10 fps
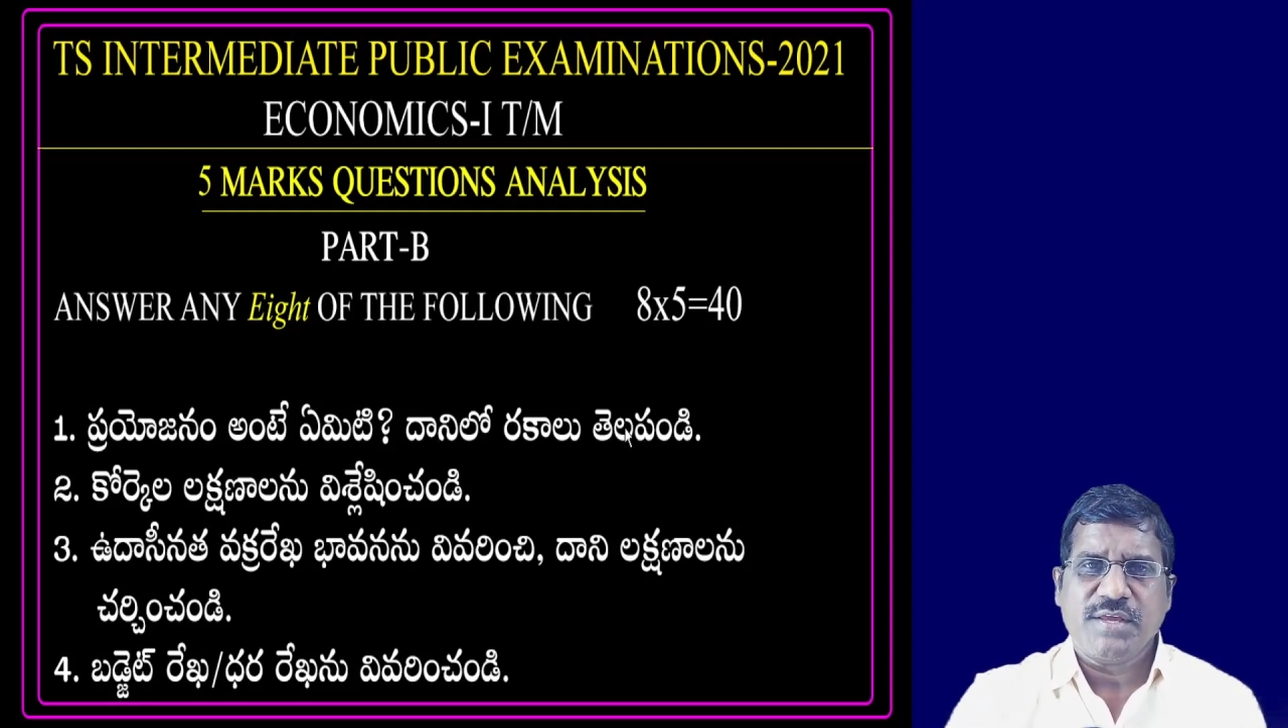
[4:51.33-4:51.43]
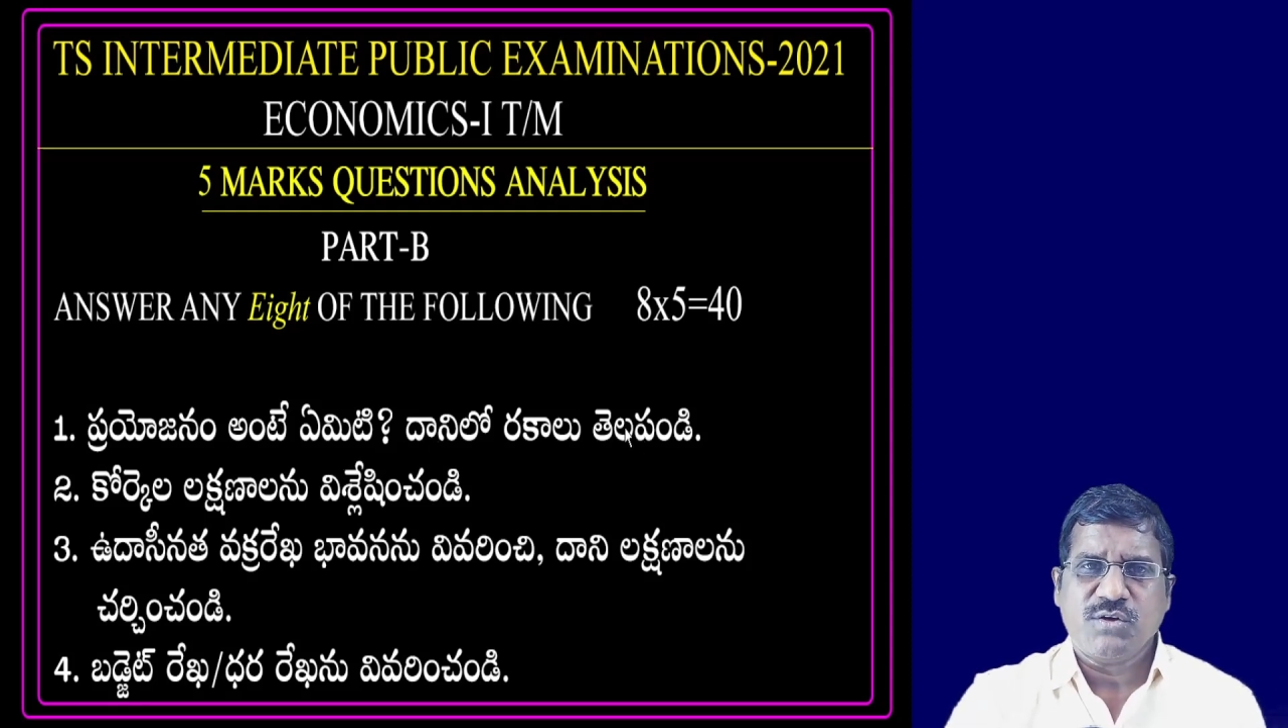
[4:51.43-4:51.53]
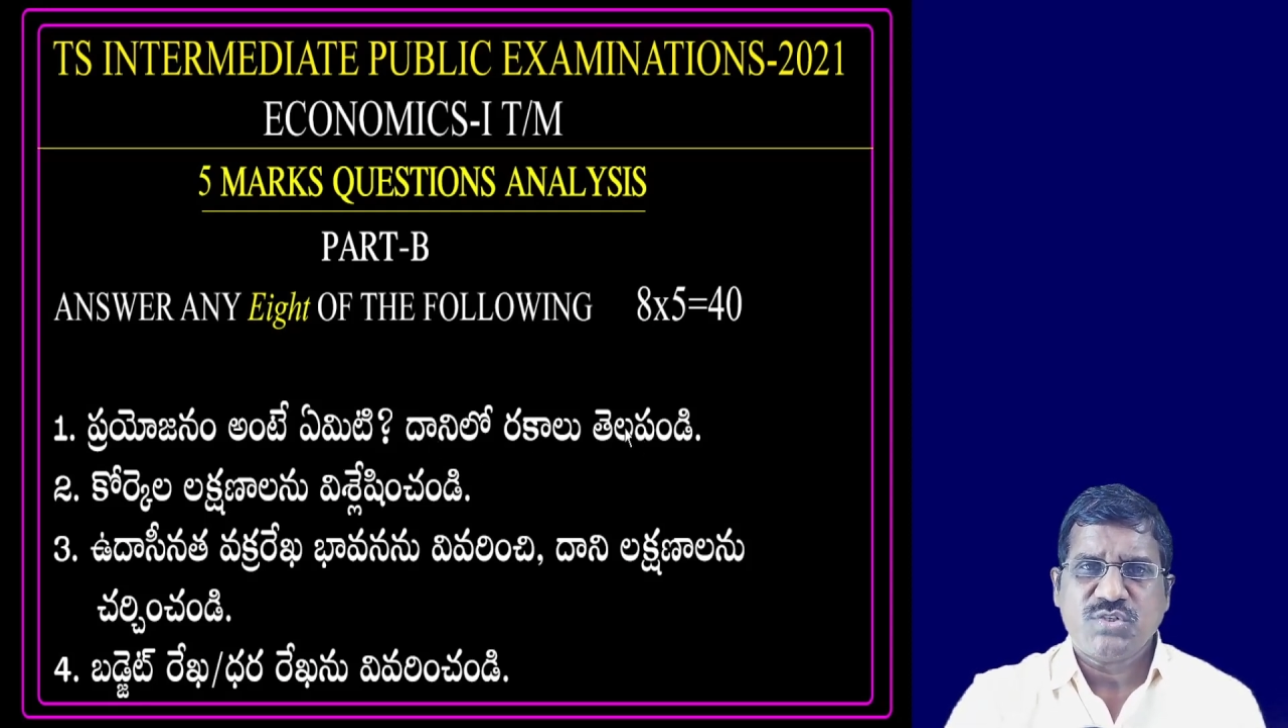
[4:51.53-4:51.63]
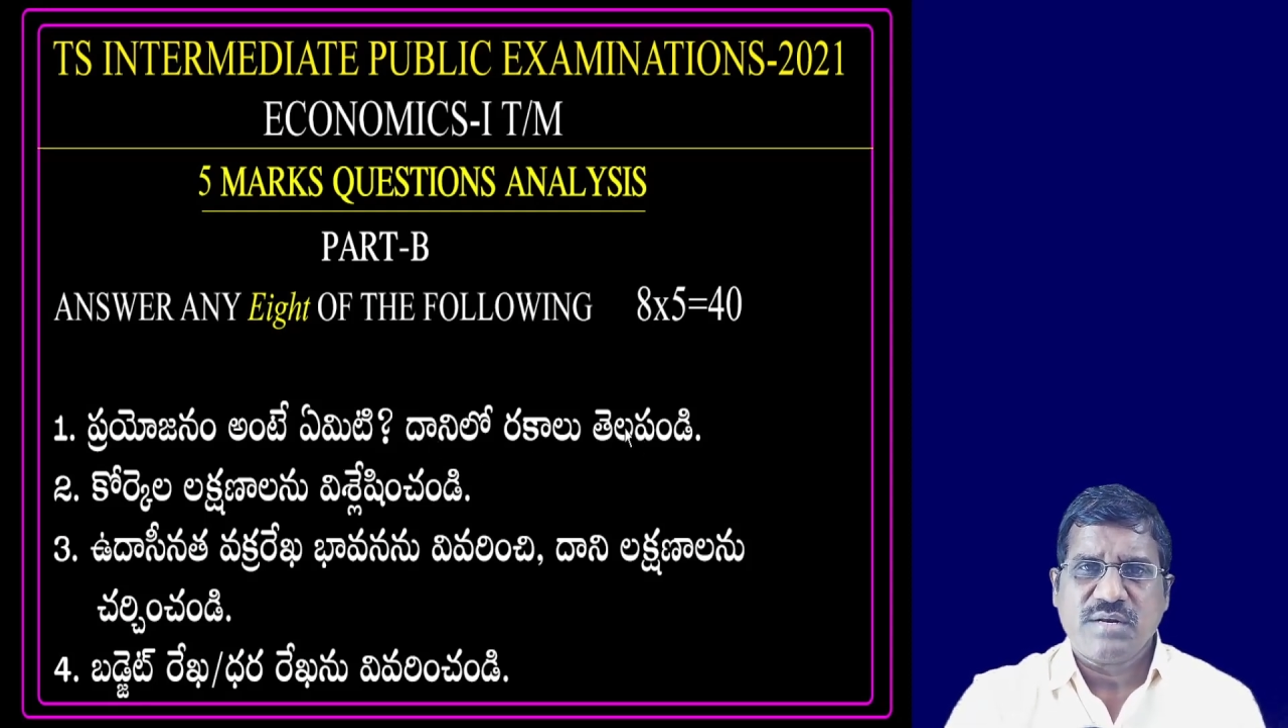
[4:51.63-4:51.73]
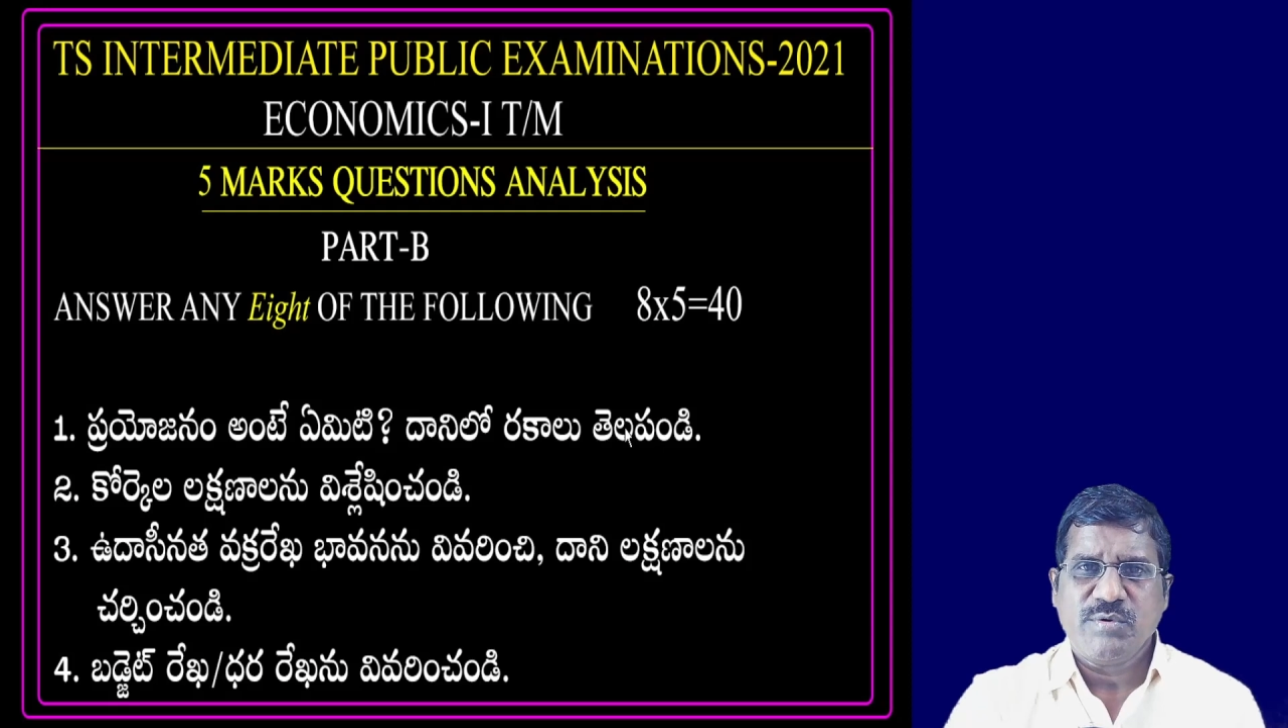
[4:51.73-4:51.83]

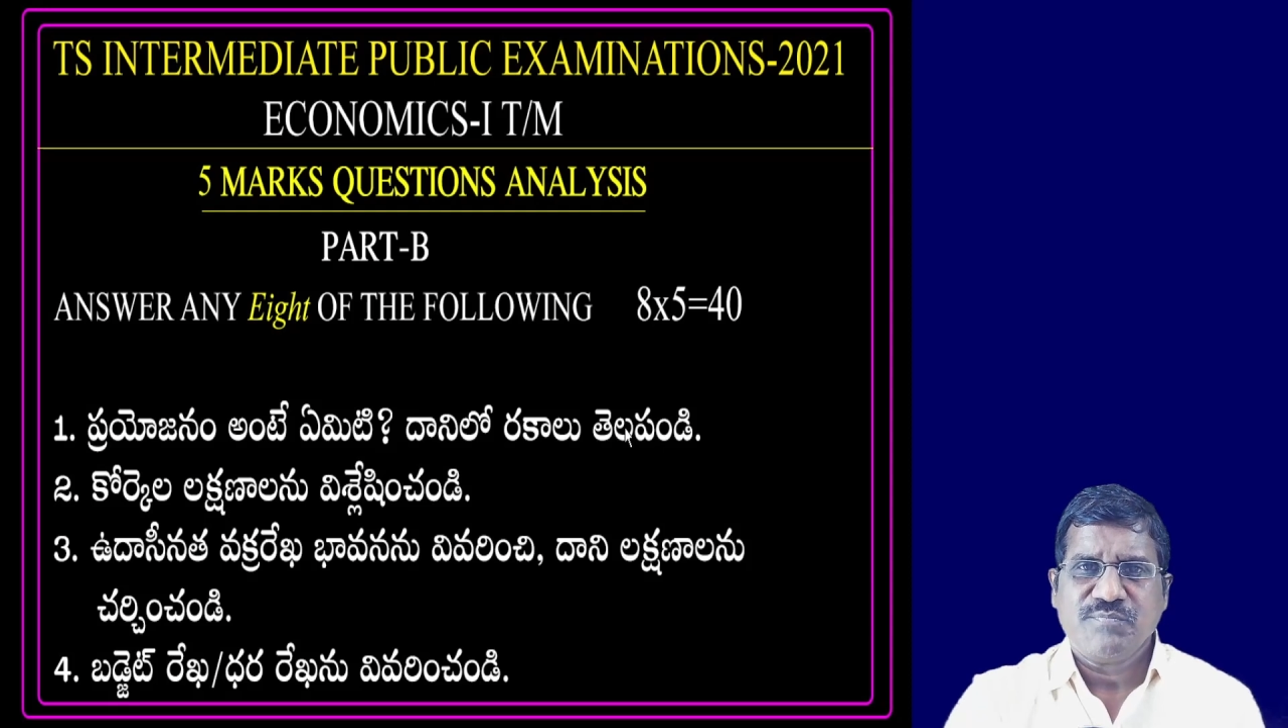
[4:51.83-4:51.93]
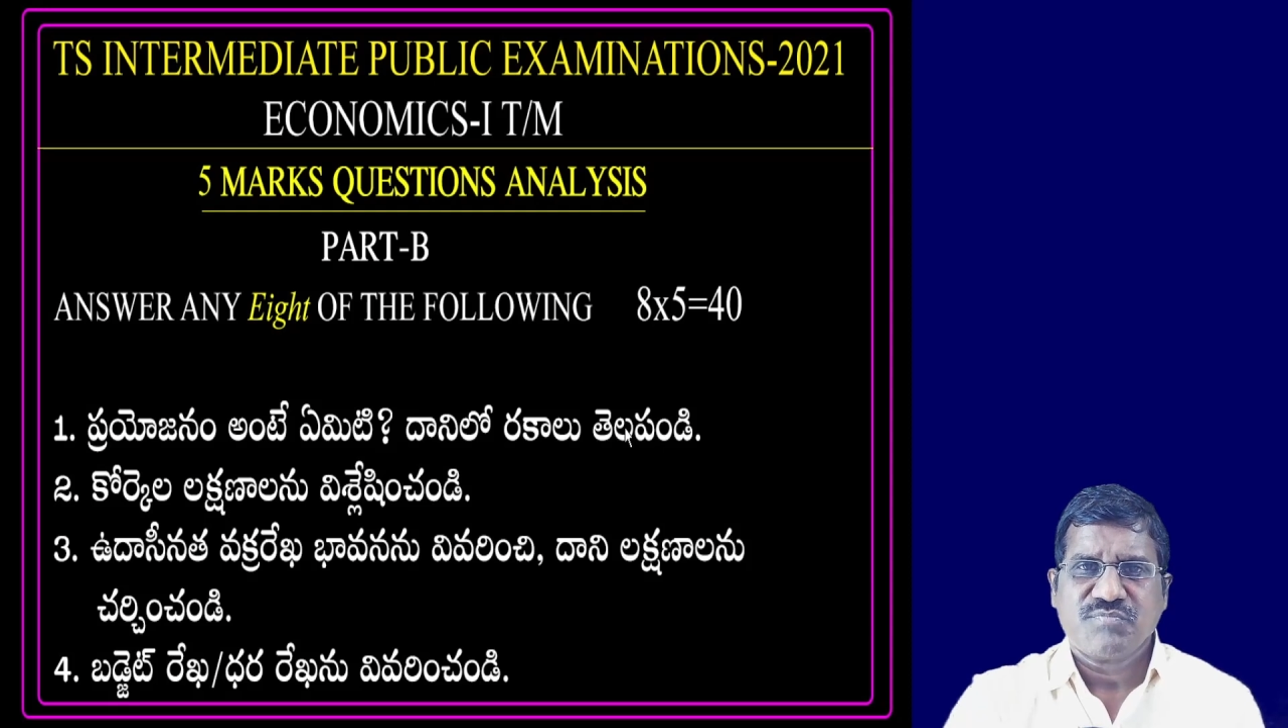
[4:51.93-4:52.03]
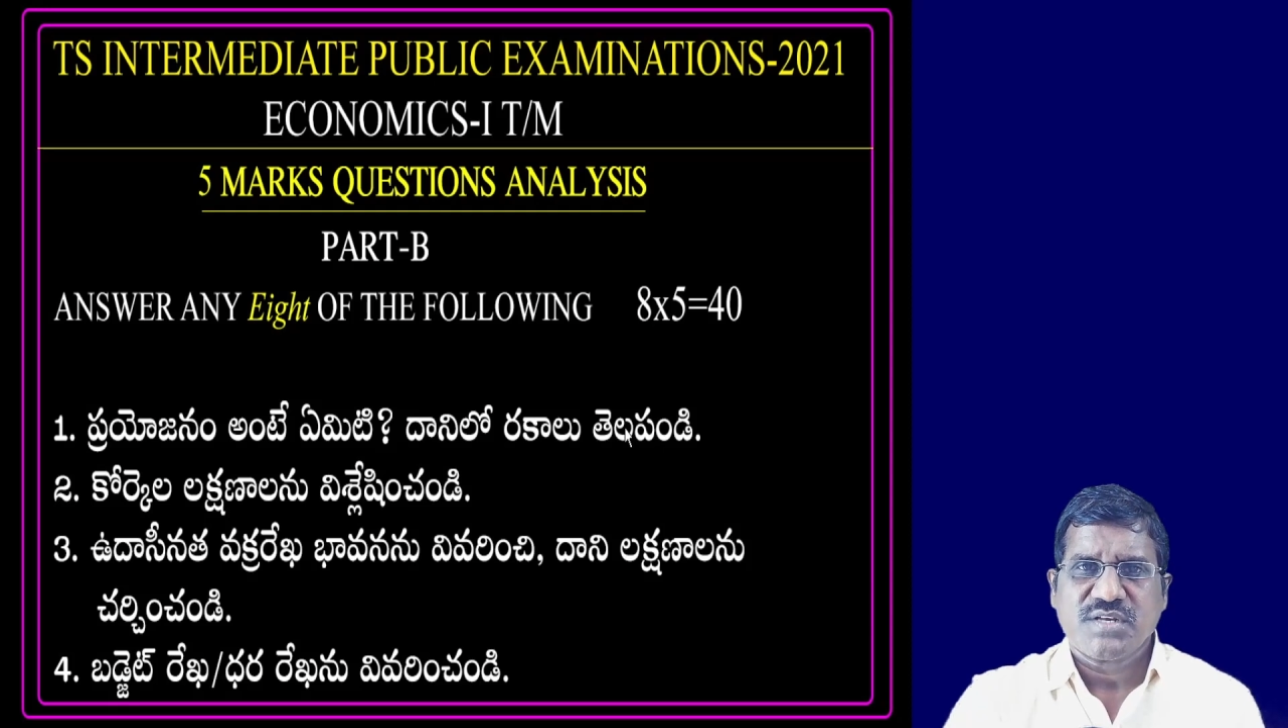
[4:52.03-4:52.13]
ప్రయోజనము